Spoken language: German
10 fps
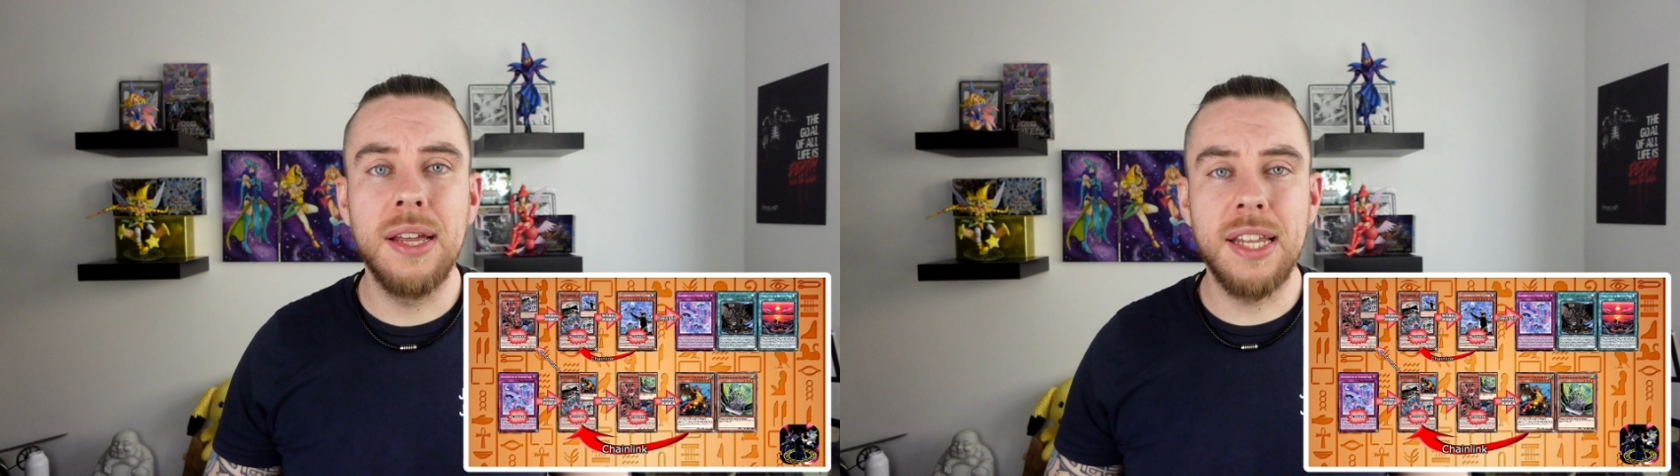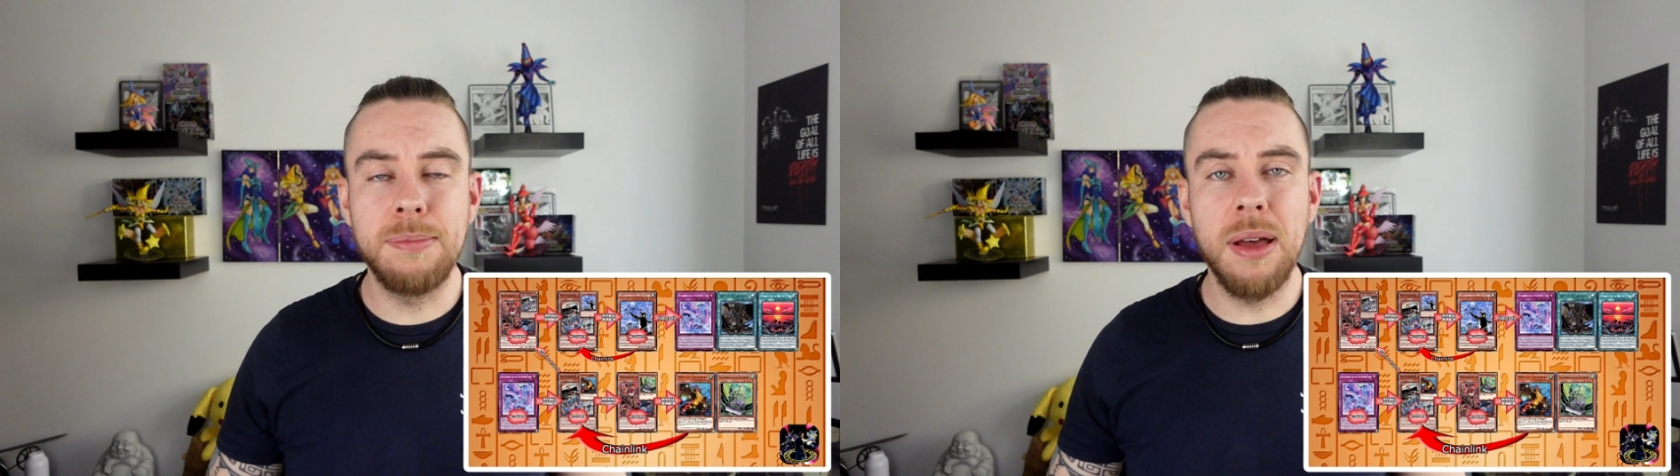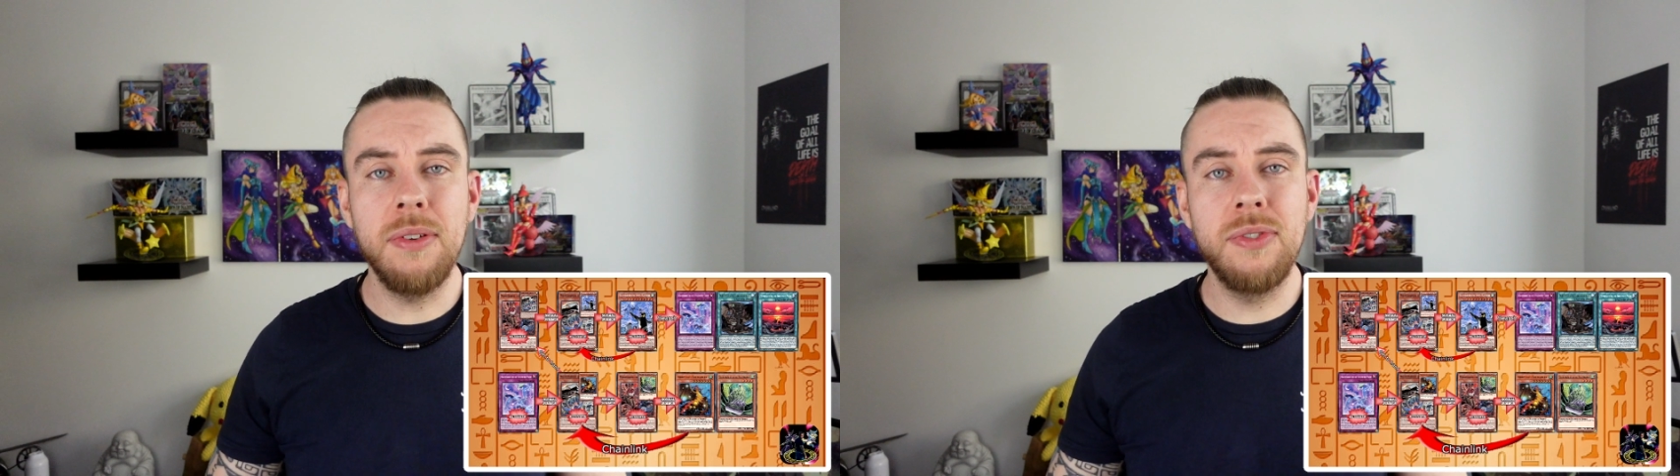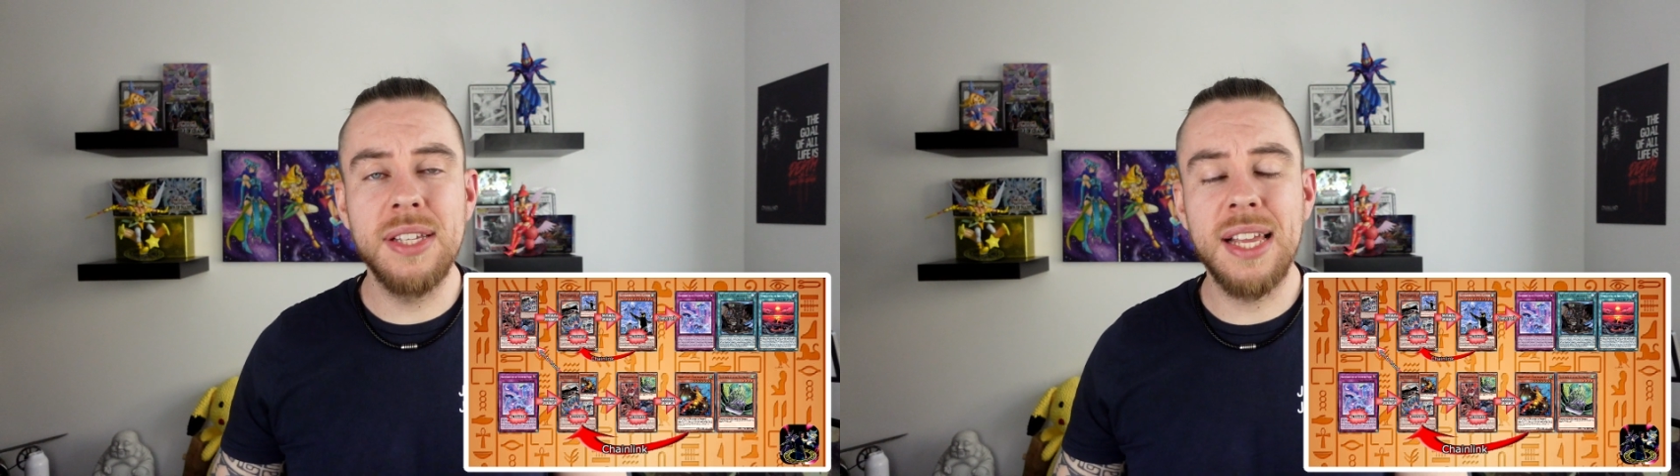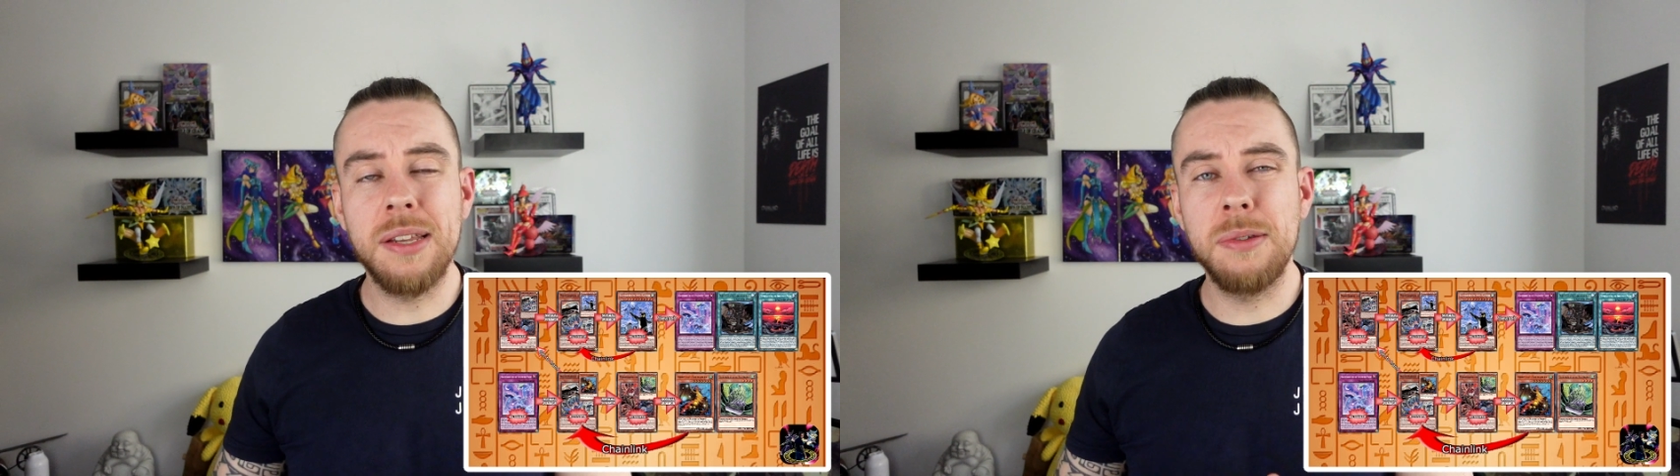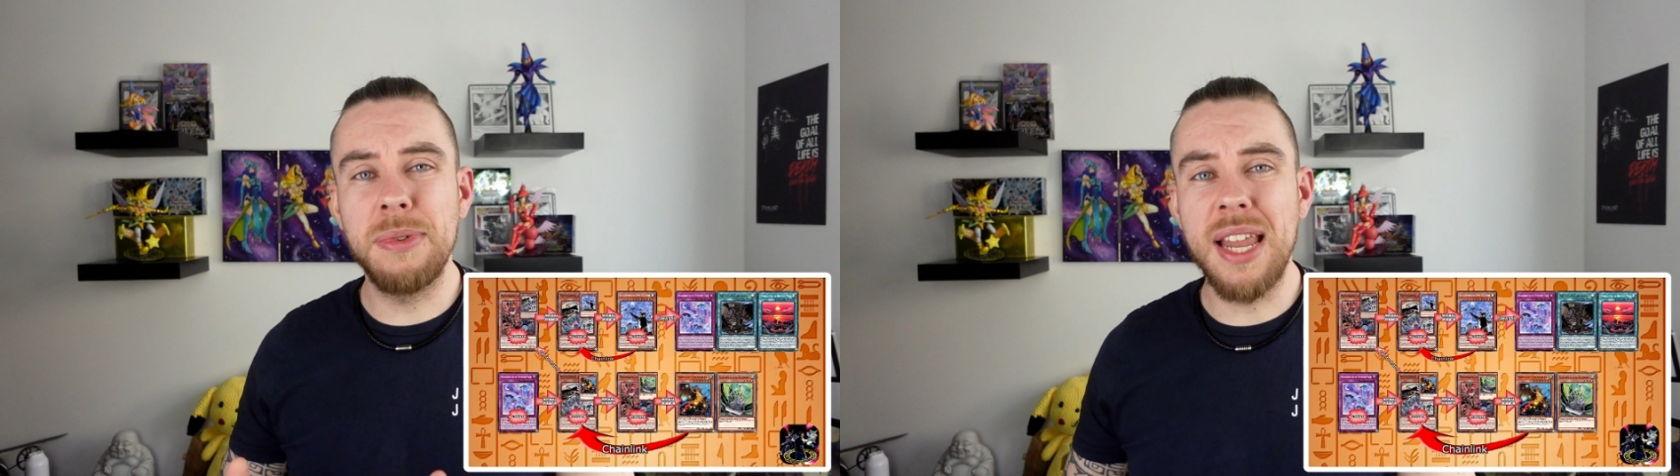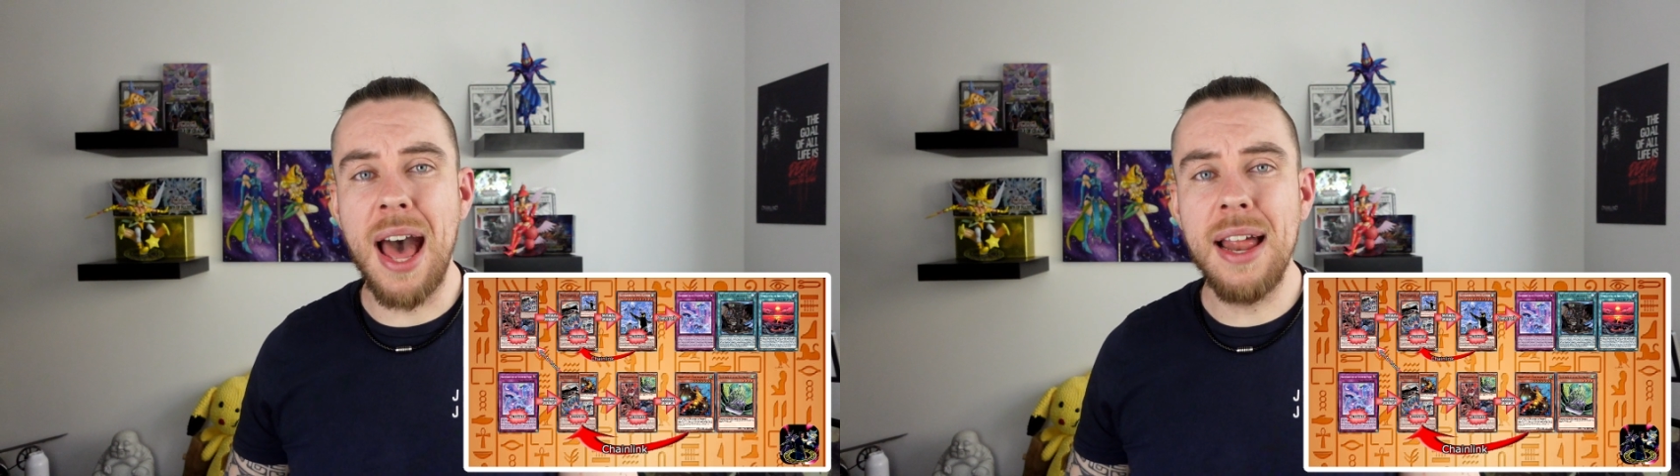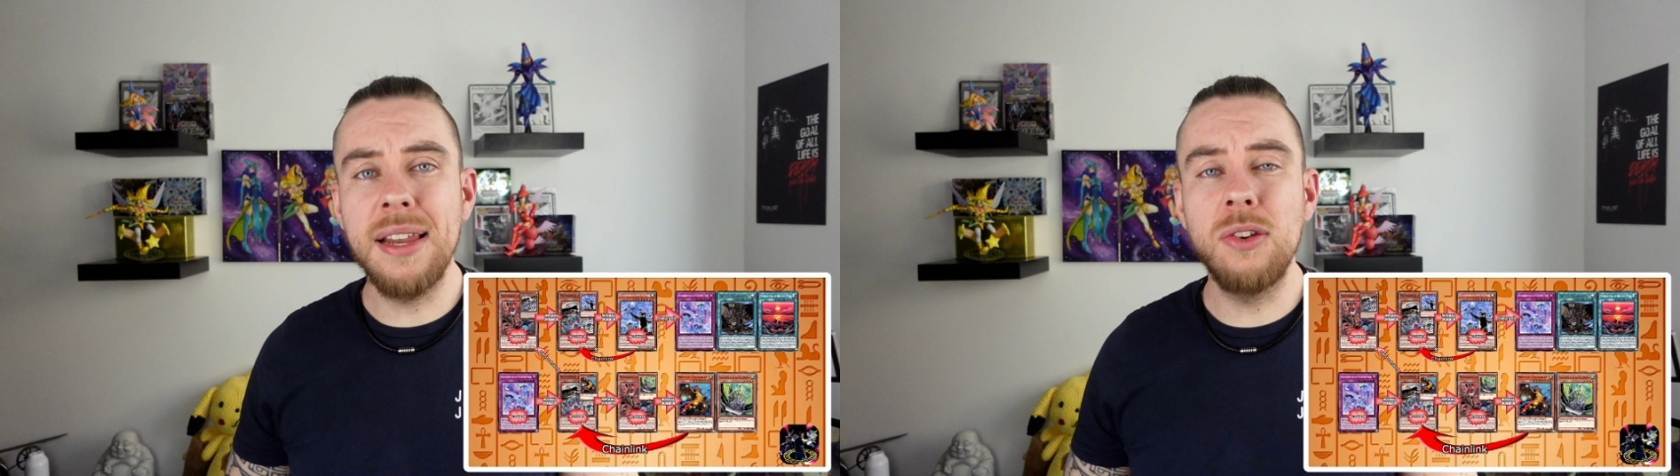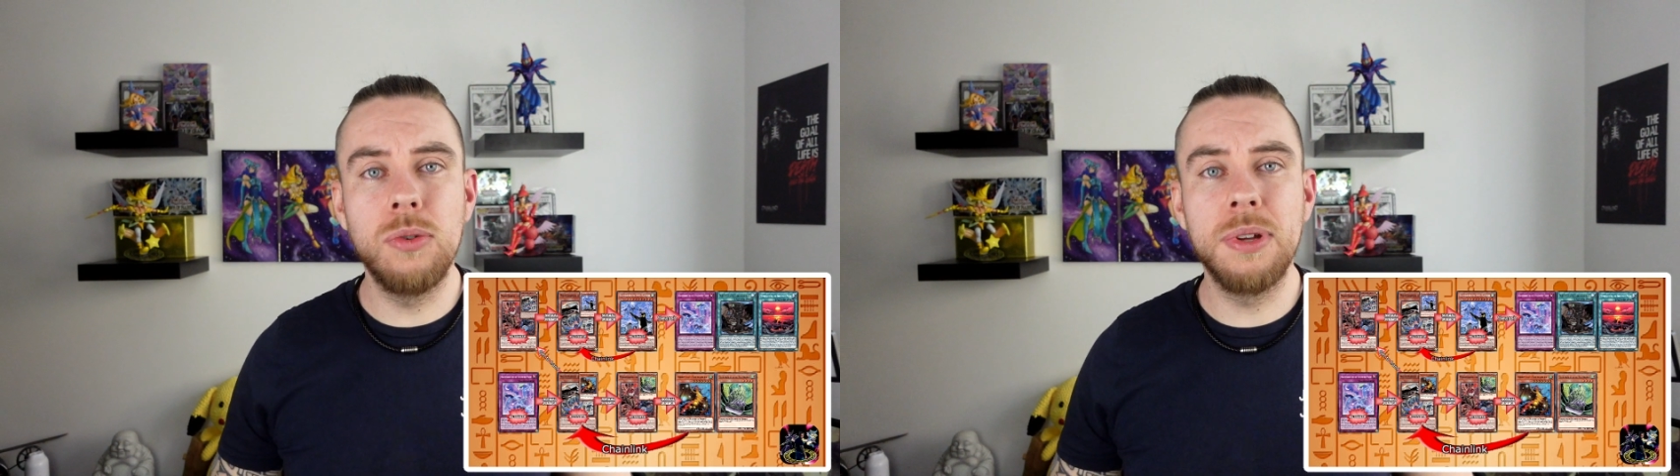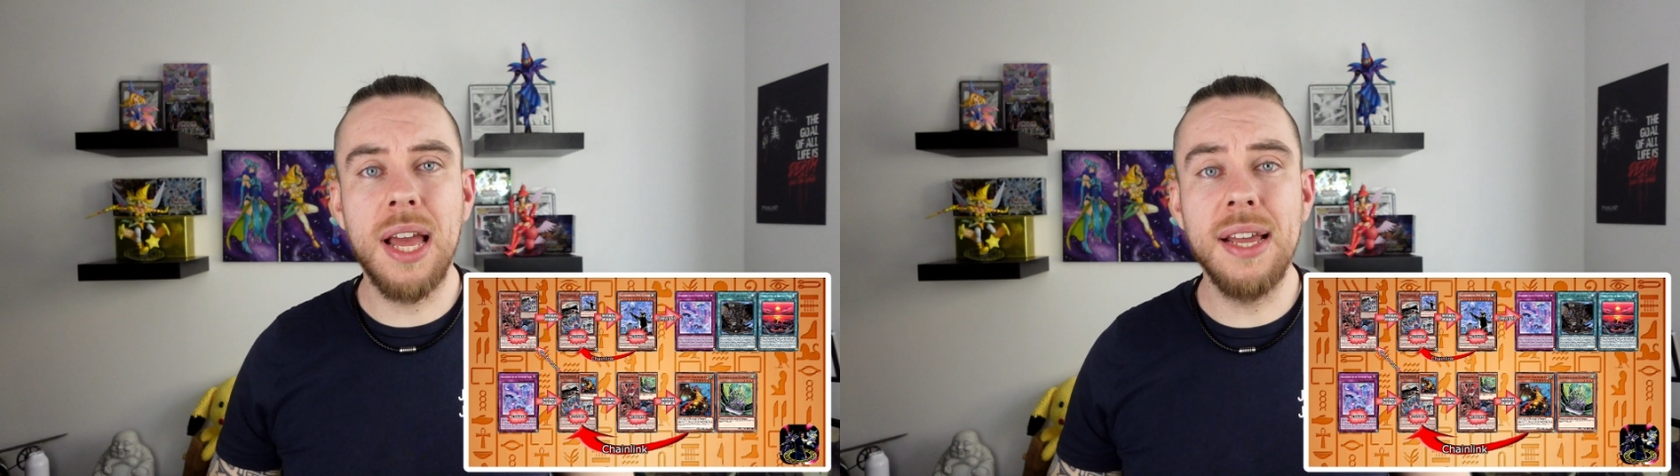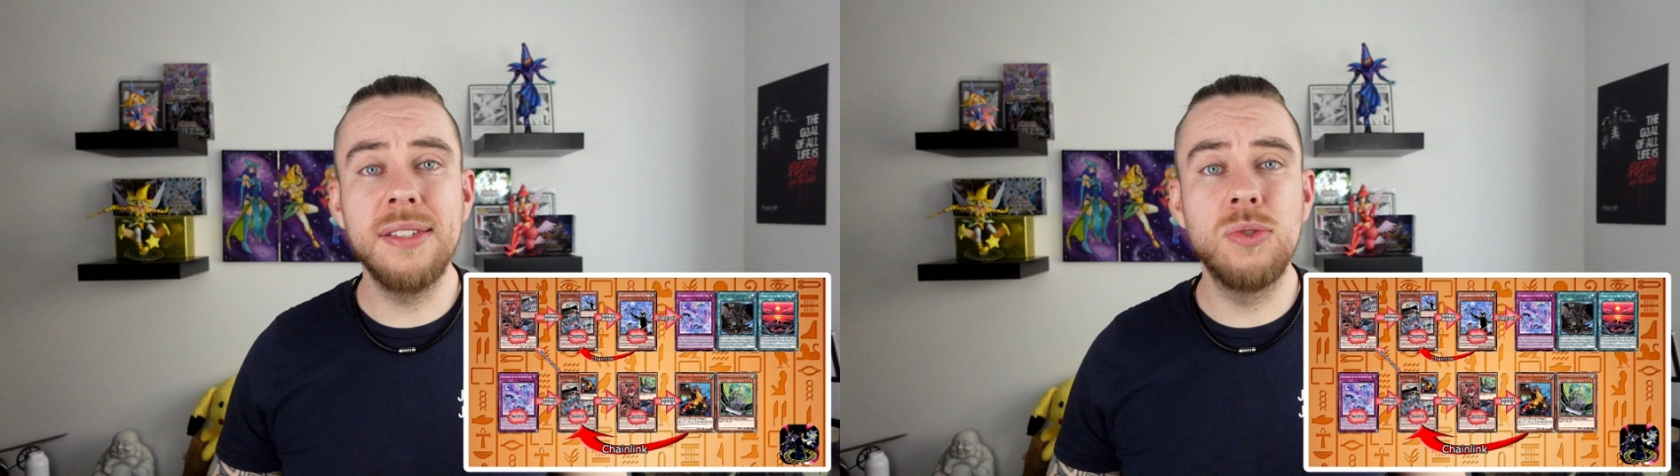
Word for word: Das machen wir wie gesagt mit Adlen und mit Kaisen